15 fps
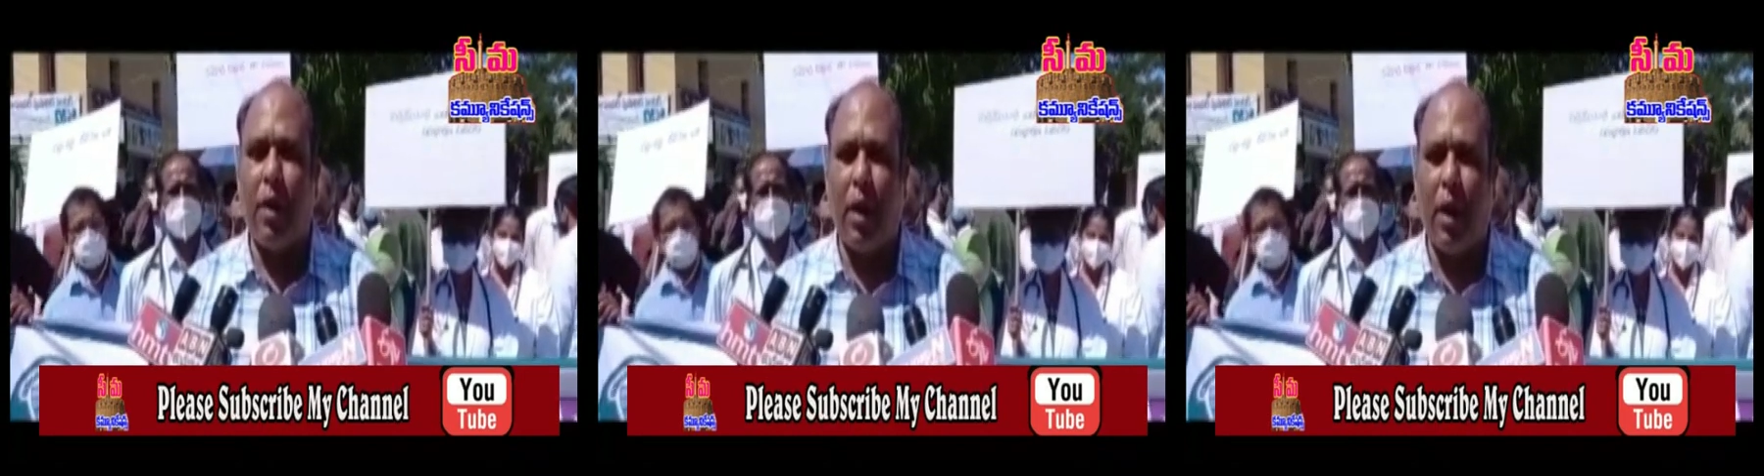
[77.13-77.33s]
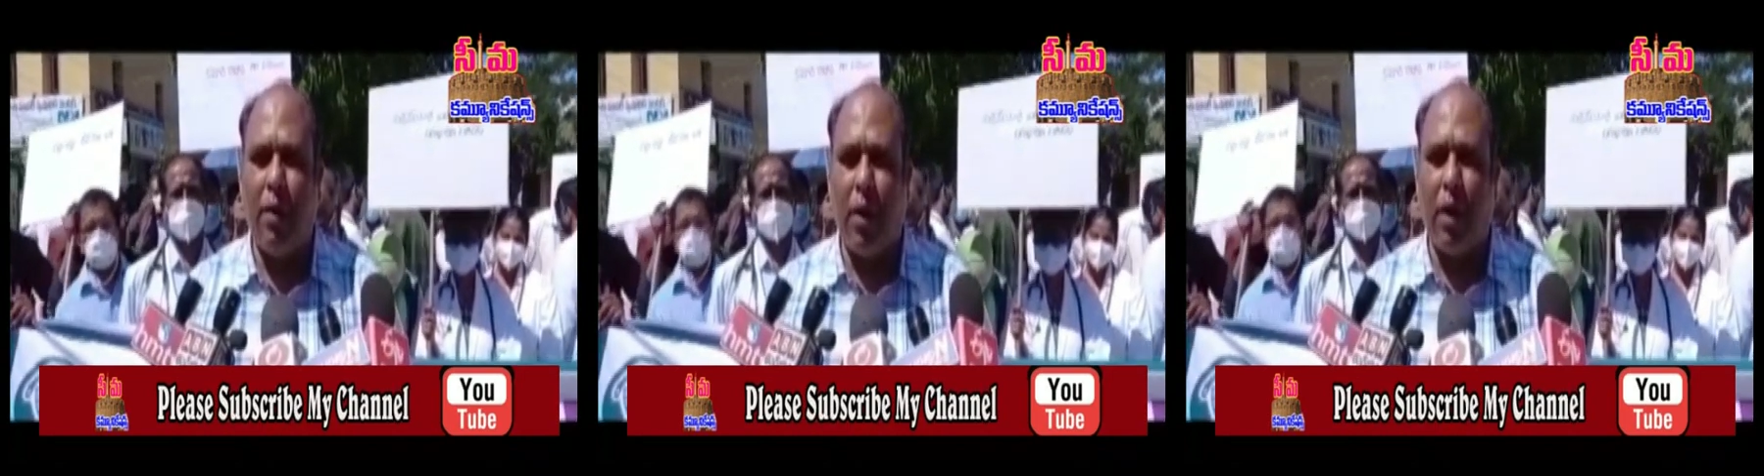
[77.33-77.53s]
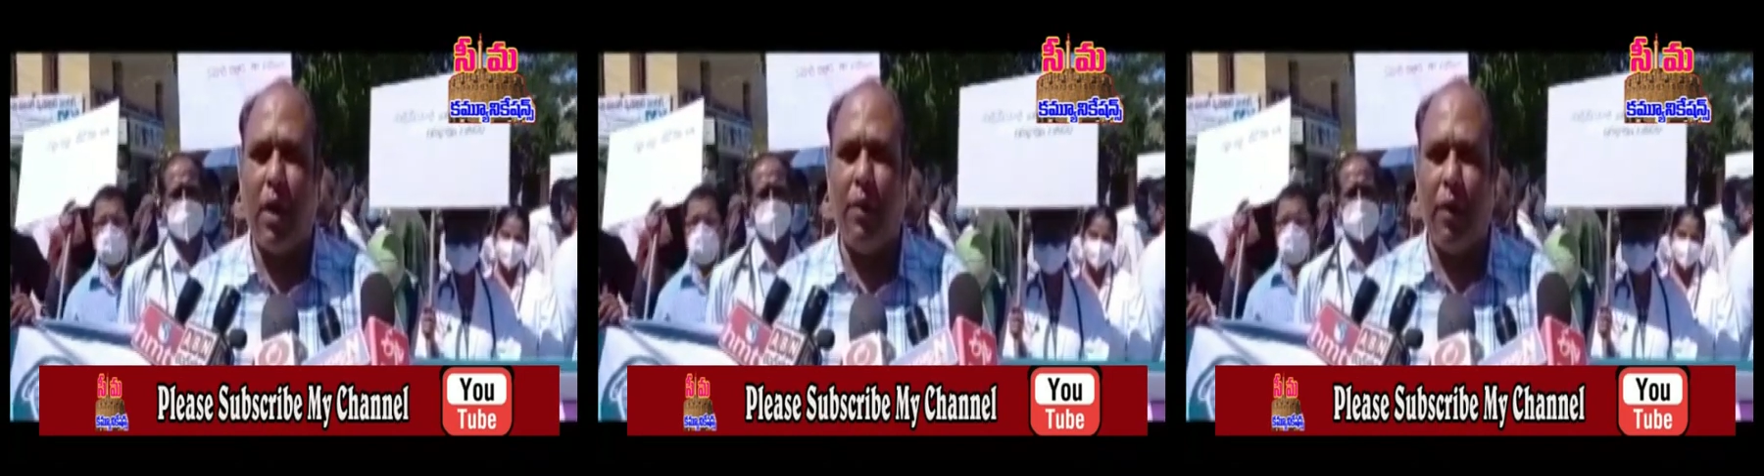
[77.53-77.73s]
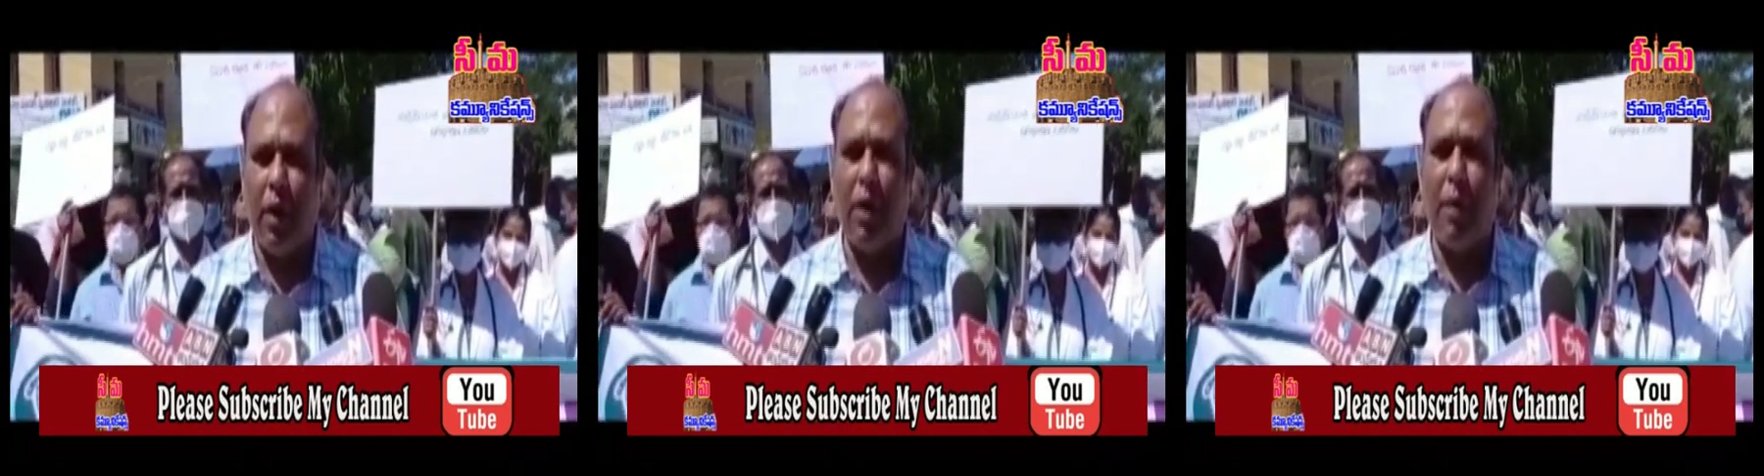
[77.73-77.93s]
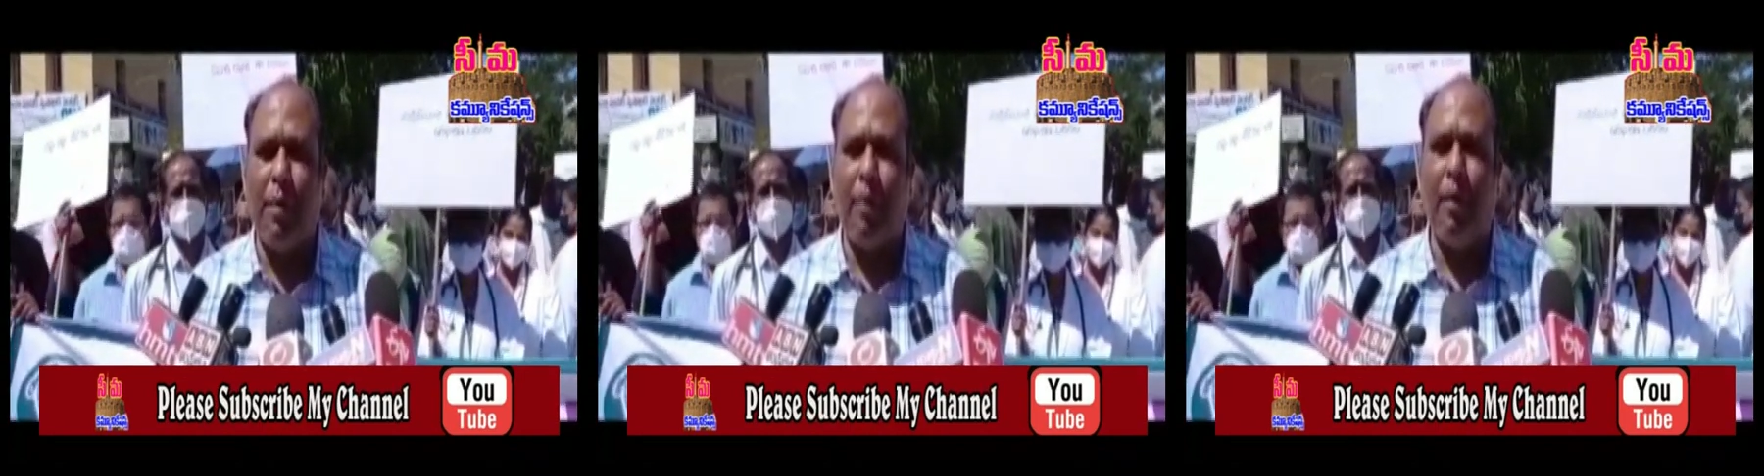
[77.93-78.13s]
ఒకటే ఒకటే
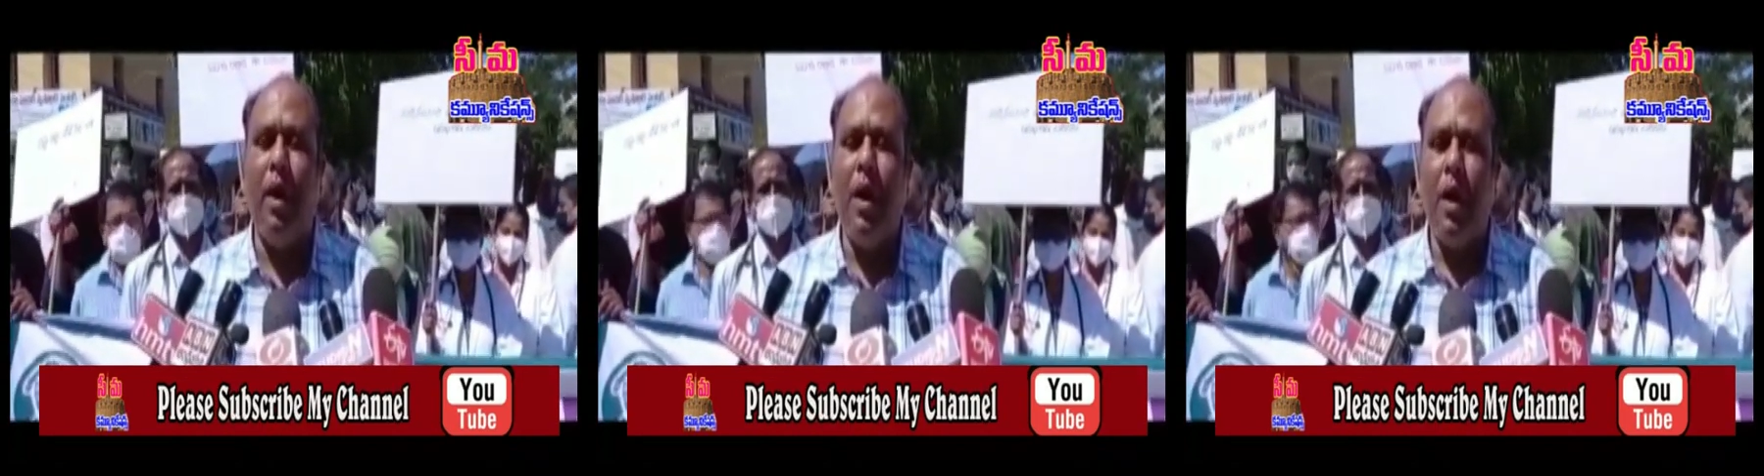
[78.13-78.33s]
విజ్ఞాపం